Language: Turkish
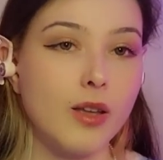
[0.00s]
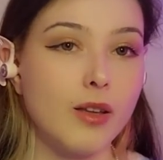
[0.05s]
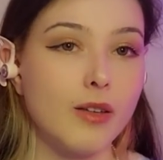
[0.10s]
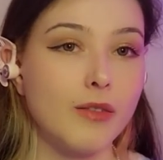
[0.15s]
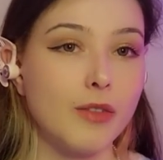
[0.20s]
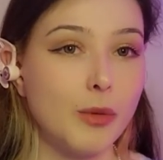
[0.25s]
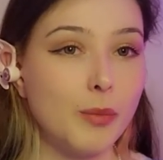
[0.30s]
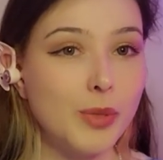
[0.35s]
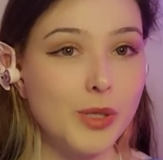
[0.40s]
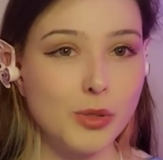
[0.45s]

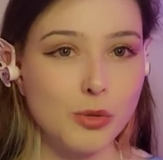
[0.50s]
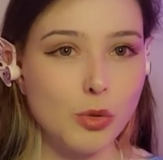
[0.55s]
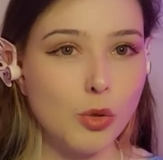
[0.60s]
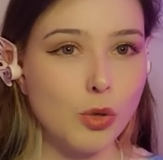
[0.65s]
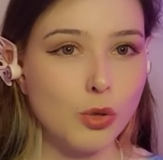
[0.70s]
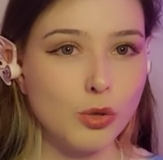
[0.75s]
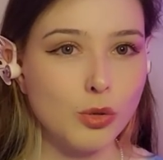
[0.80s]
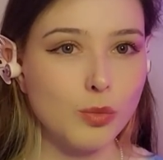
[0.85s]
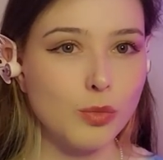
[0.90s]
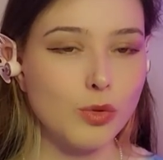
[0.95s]
ve biz
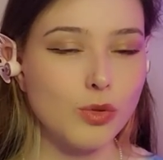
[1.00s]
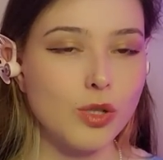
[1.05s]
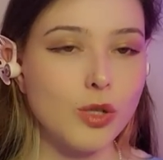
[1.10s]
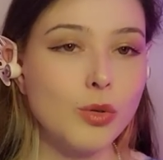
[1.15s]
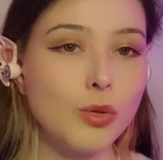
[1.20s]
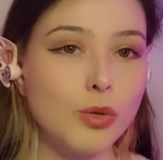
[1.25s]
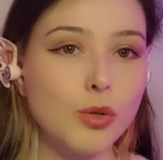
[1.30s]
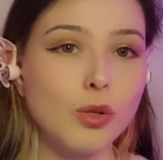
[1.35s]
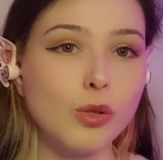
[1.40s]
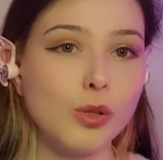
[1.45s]
dördümüz de
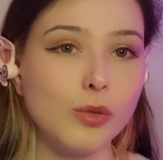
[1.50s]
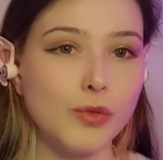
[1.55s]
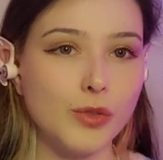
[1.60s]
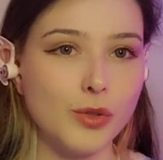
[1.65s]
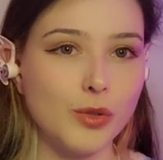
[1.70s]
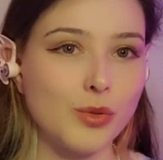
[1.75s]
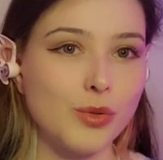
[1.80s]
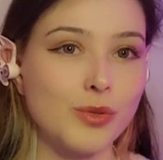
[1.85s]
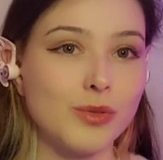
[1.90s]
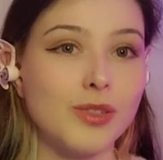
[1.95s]
Hugola
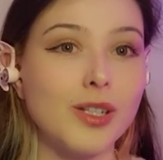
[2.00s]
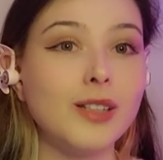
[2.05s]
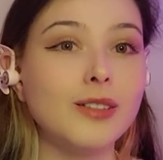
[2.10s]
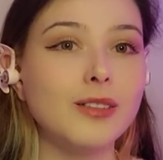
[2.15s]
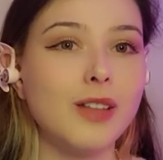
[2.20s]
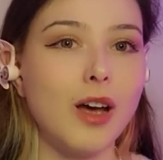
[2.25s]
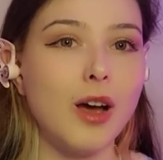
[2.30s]
videosundan